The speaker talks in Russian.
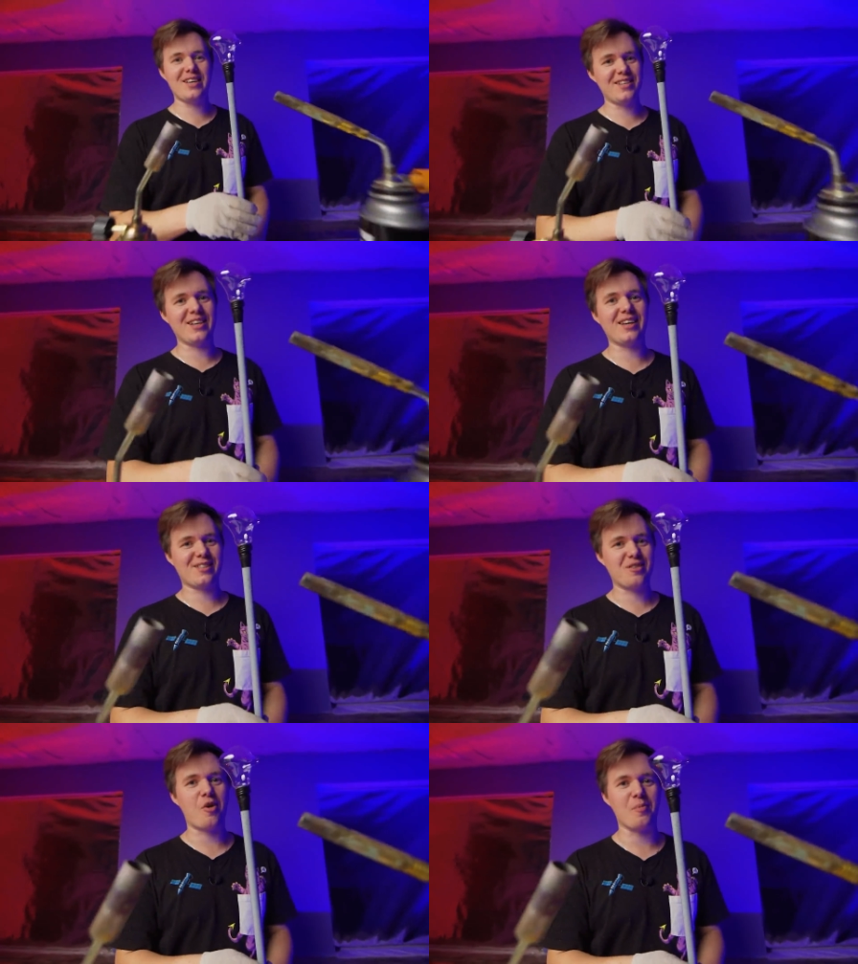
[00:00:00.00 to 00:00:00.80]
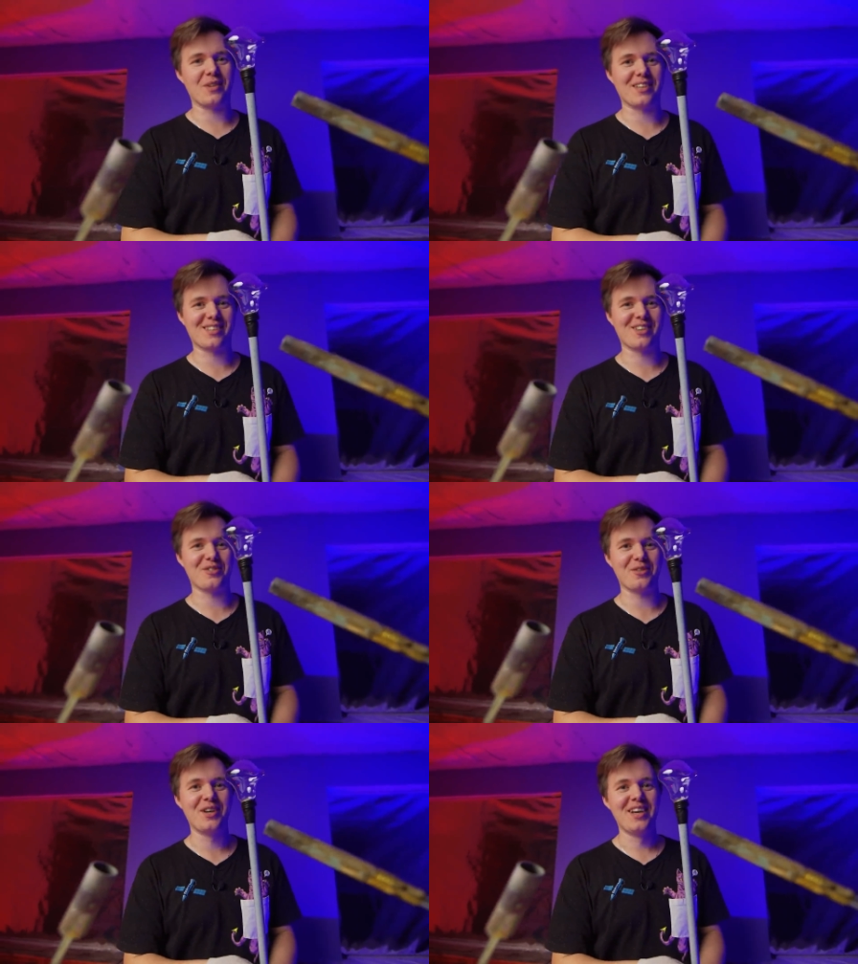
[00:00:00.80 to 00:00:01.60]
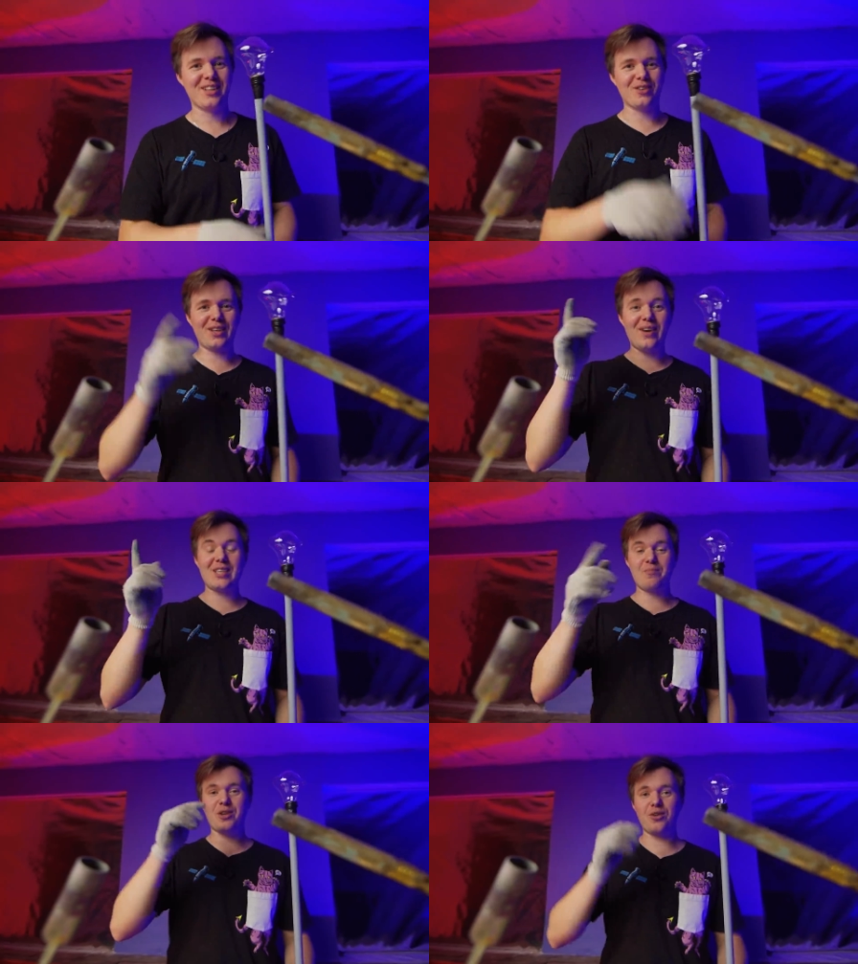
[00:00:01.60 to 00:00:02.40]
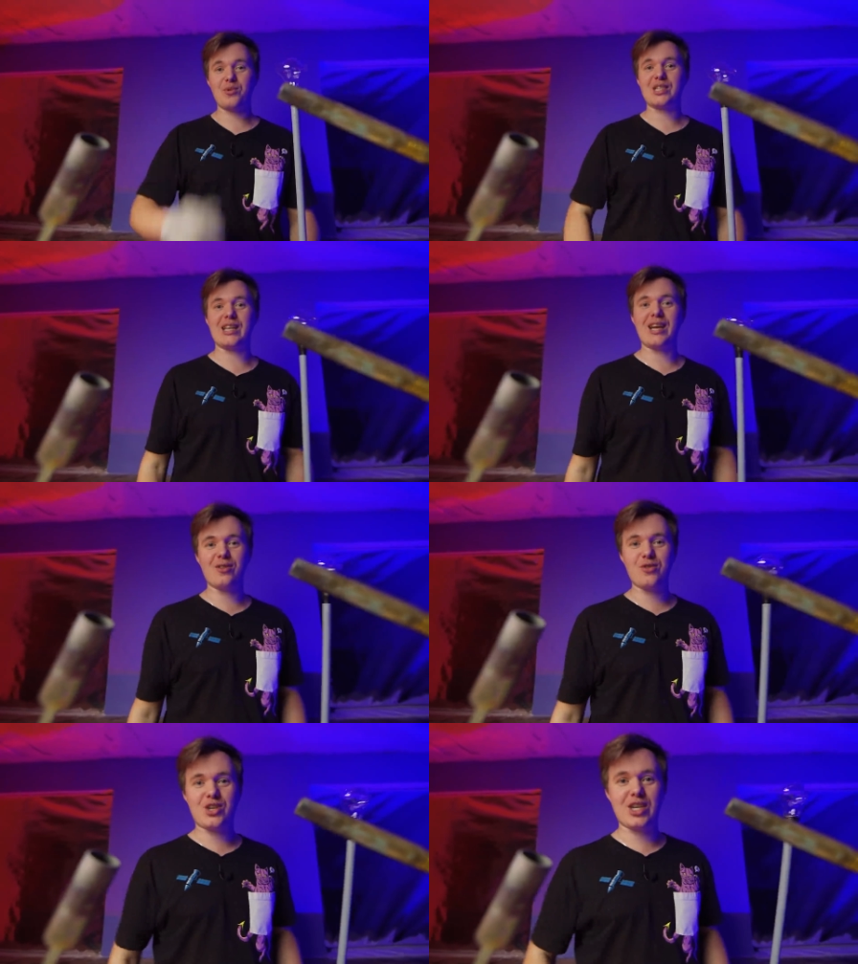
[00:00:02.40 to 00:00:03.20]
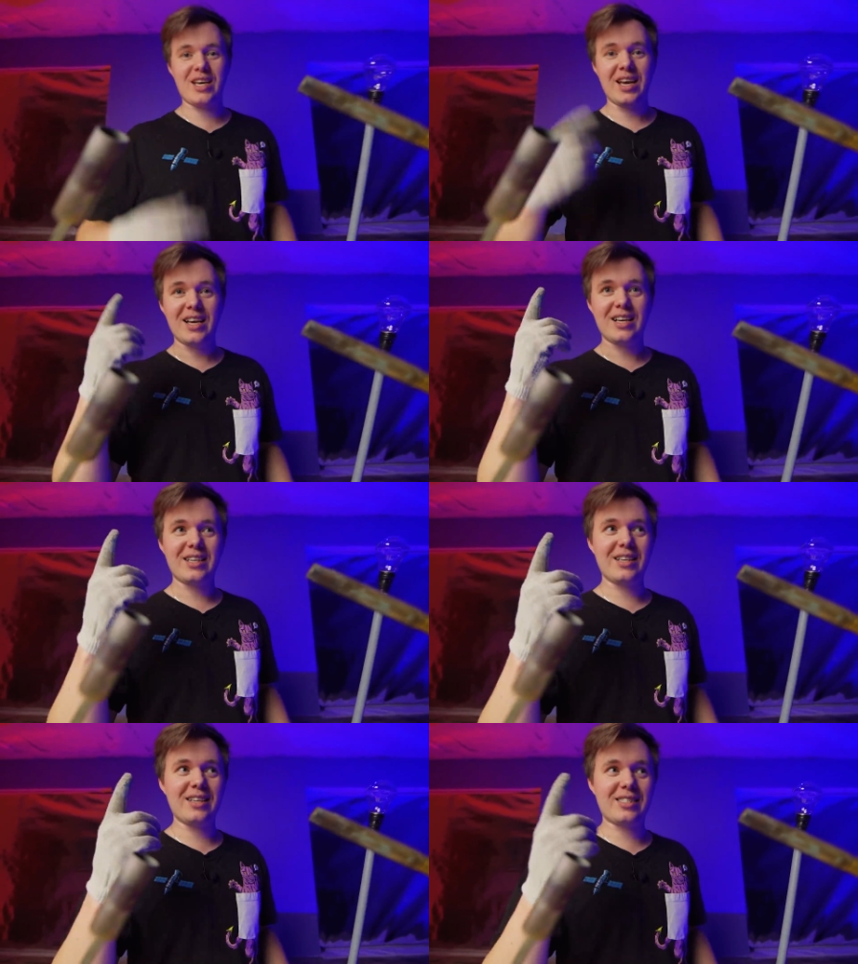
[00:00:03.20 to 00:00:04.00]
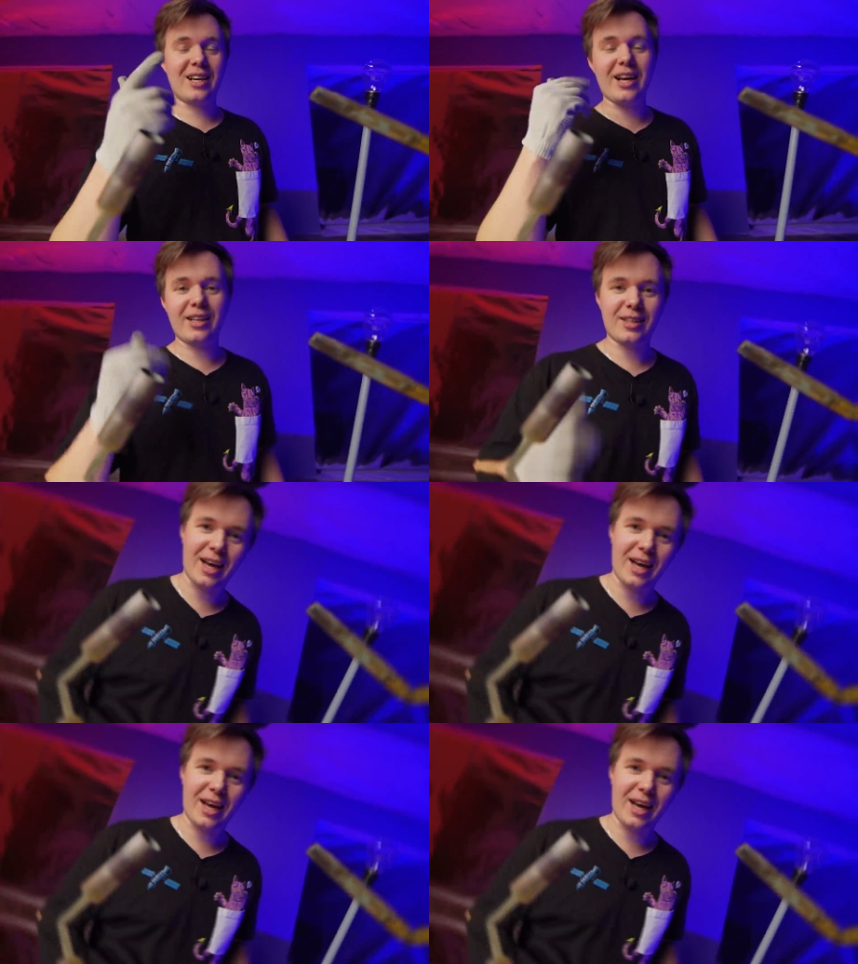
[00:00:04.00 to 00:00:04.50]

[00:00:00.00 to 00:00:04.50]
интересный опыт, я скажу. Но давайте перейдем к следующей э, стеклянной